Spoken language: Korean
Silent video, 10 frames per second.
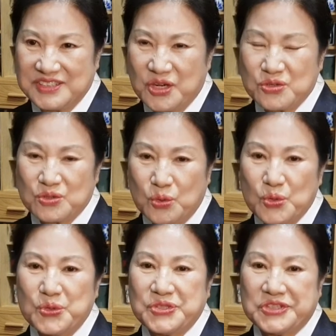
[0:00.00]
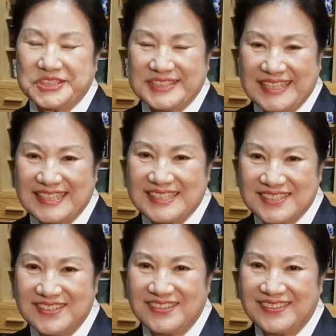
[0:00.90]
정은 고요정자래서
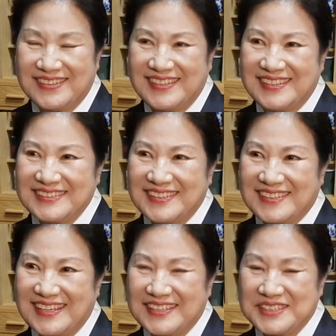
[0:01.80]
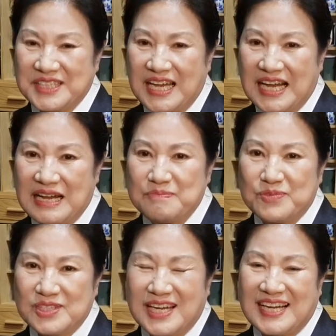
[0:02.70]
아. 제가 이제
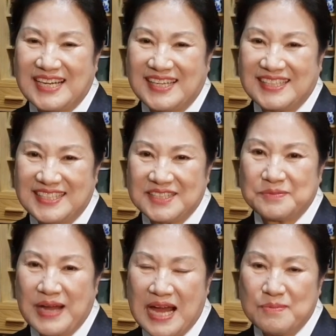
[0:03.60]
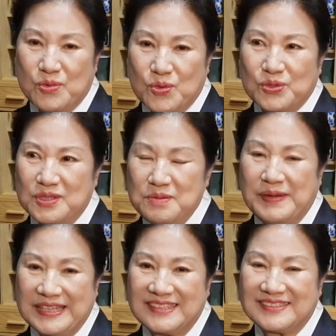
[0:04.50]
암자 이름 암호를
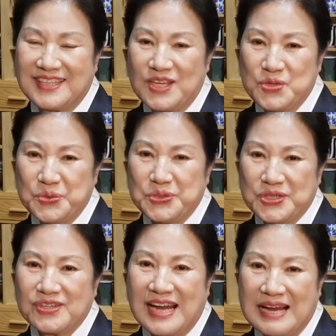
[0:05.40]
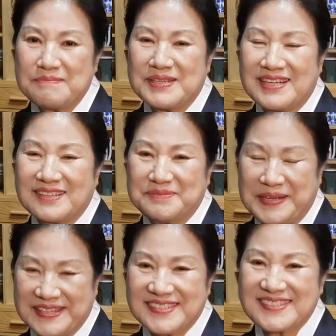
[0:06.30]
받을 음. 때 효정암이라고
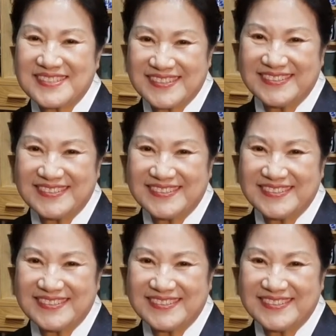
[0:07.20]
받았어요.